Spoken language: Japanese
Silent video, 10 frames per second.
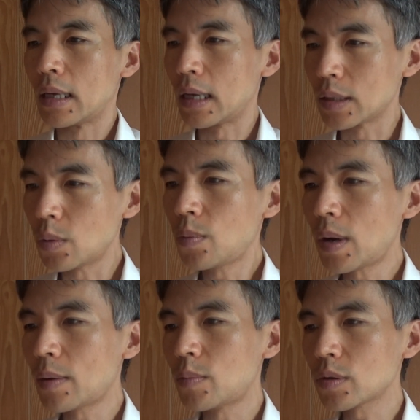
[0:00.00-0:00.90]
えー、
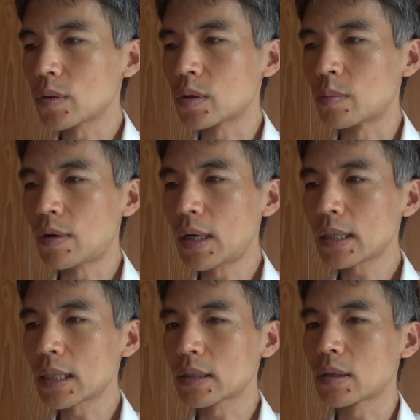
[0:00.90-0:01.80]
ドン・ファン元妻
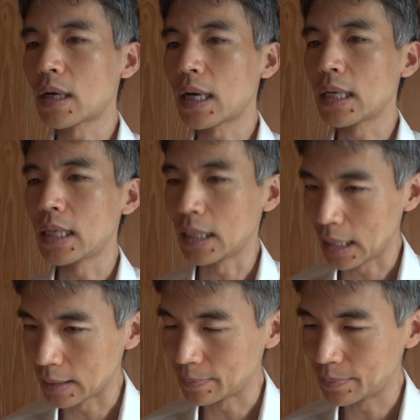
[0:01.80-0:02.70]
は殺害否
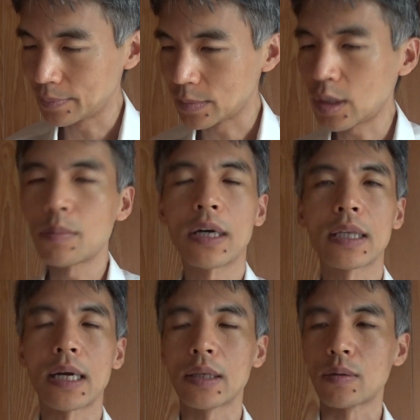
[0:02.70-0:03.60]
認という、まあ、
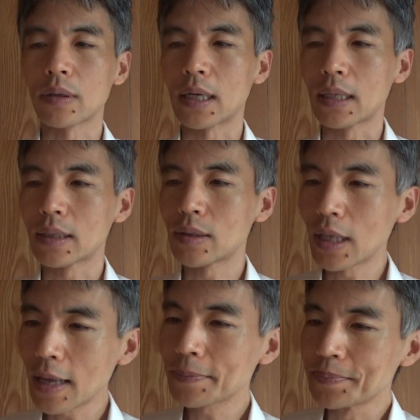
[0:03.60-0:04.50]
タイトルなんです
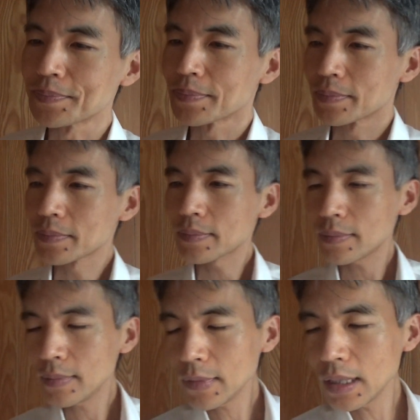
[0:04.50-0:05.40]
ね。
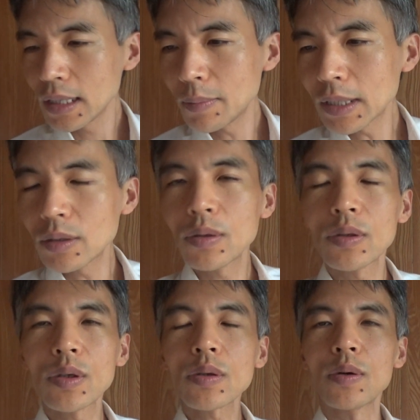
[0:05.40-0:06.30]
でまあそ
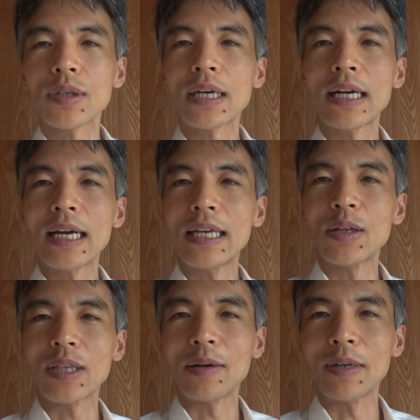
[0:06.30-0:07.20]
のちょっとおさらい
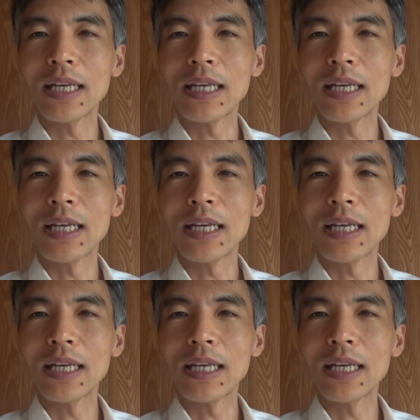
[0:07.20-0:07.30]
のため